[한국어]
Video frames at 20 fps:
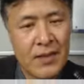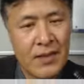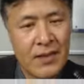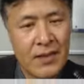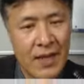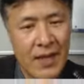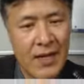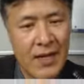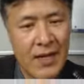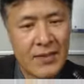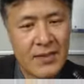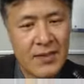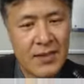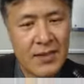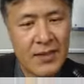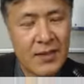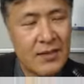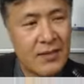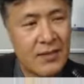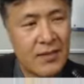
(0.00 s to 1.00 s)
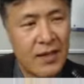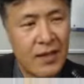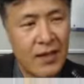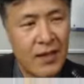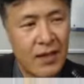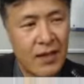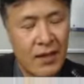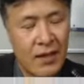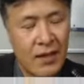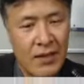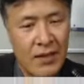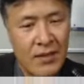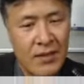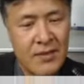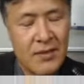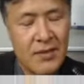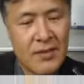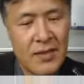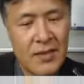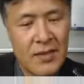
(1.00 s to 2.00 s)
네 가지 크게
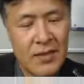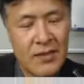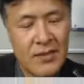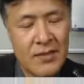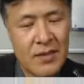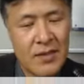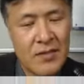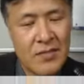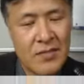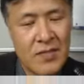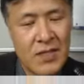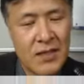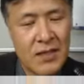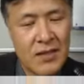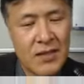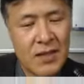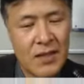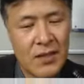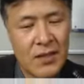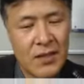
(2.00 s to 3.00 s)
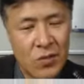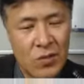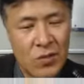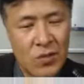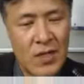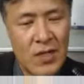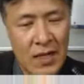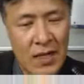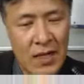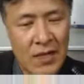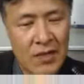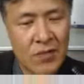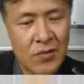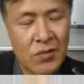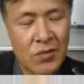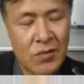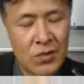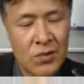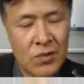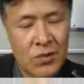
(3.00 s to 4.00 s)
정책 자금을 갖다 이용을 할
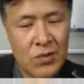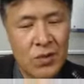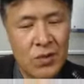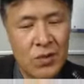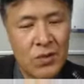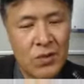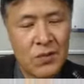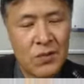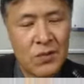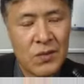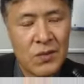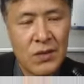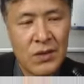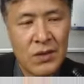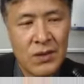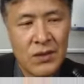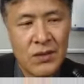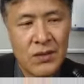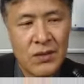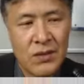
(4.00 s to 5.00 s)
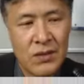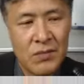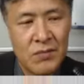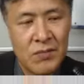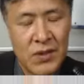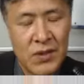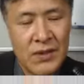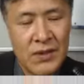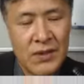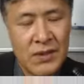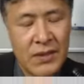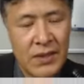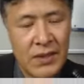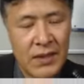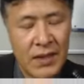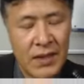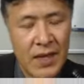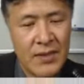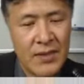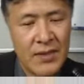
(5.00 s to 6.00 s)
때도 그렇고 그
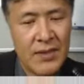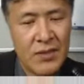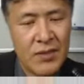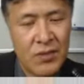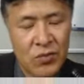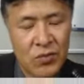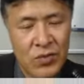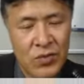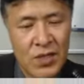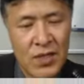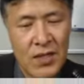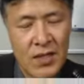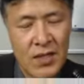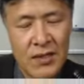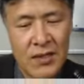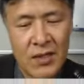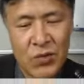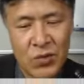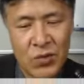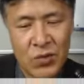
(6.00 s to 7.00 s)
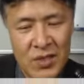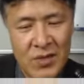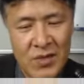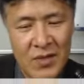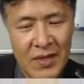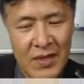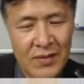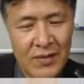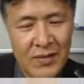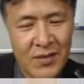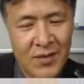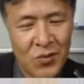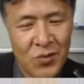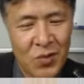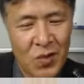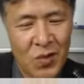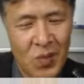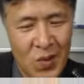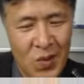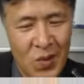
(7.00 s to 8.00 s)
펀딩, 엔젤 투자를 갖다 가 유치를 받을
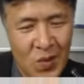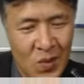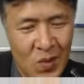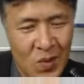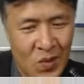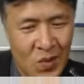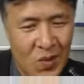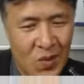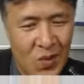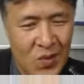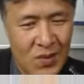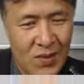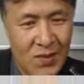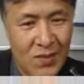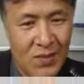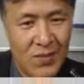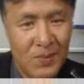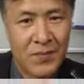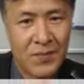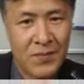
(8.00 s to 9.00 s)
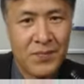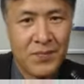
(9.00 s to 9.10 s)
때도 어,